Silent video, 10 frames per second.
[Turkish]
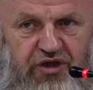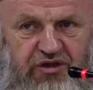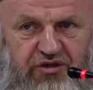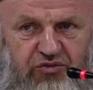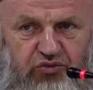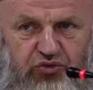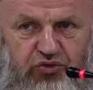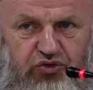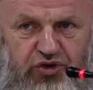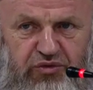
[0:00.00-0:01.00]
hayatını
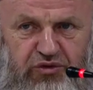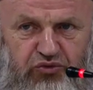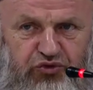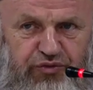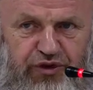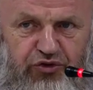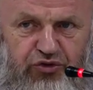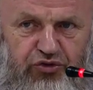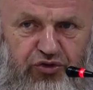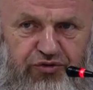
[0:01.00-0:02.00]
bulduğu zaman mutmain
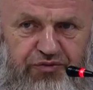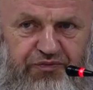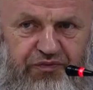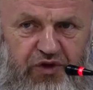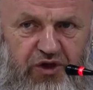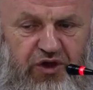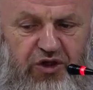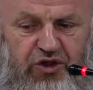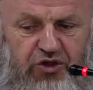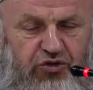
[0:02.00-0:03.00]
oluyor.
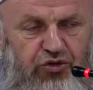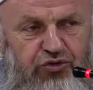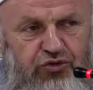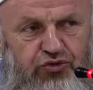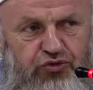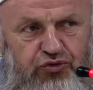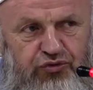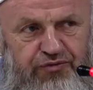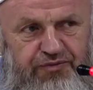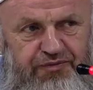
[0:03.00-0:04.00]

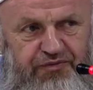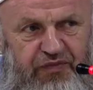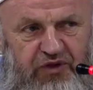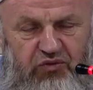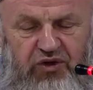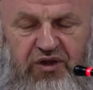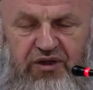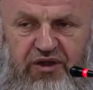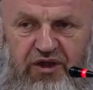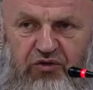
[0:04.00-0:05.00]
Dördüncüsü,
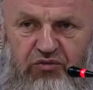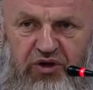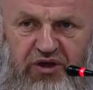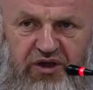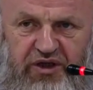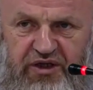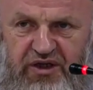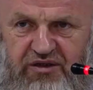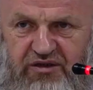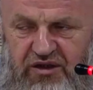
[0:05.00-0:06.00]
وَالَّذ۪ينَ هُمْ عَنْ
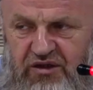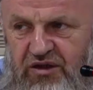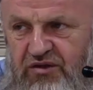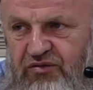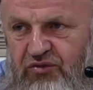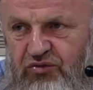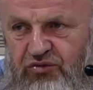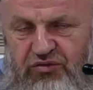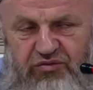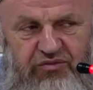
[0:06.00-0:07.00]
آيَاتِنَا غَافِلُونَ
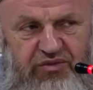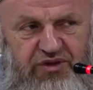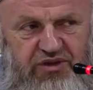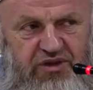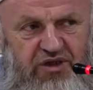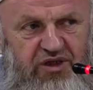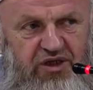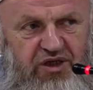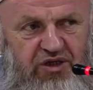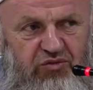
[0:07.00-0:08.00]
Biz
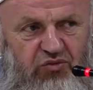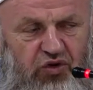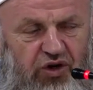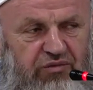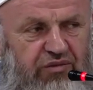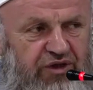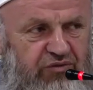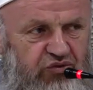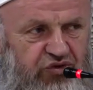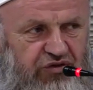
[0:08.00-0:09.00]
Muhammed
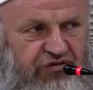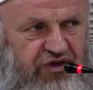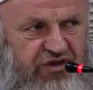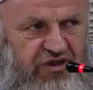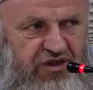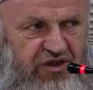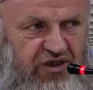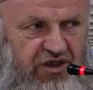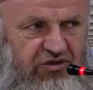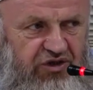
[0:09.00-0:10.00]
Mustafa
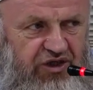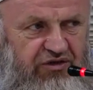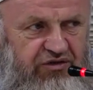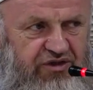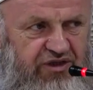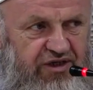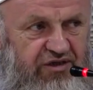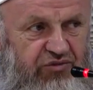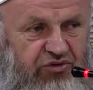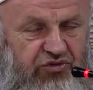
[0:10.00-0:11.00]
sallallahu aleyhi ve
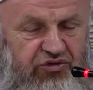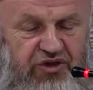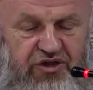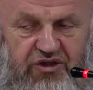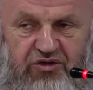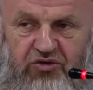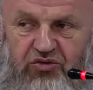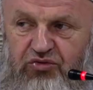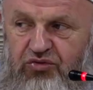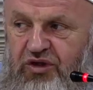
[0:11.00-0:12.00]
sellemi gönderdik.
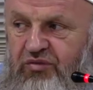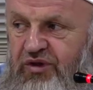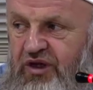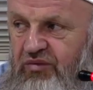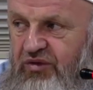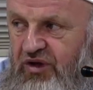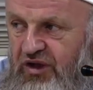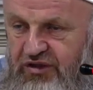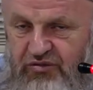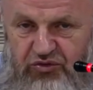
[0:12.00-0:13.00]
Onunla beraber
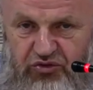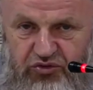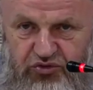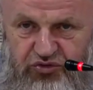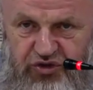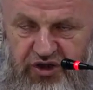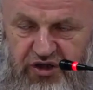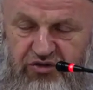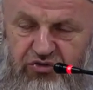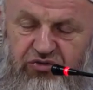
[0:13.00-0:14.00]
6000 küsür
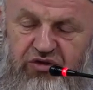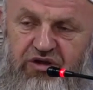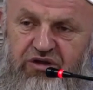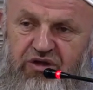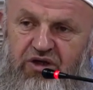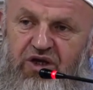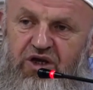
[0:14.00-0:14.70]
ayet gönderdik.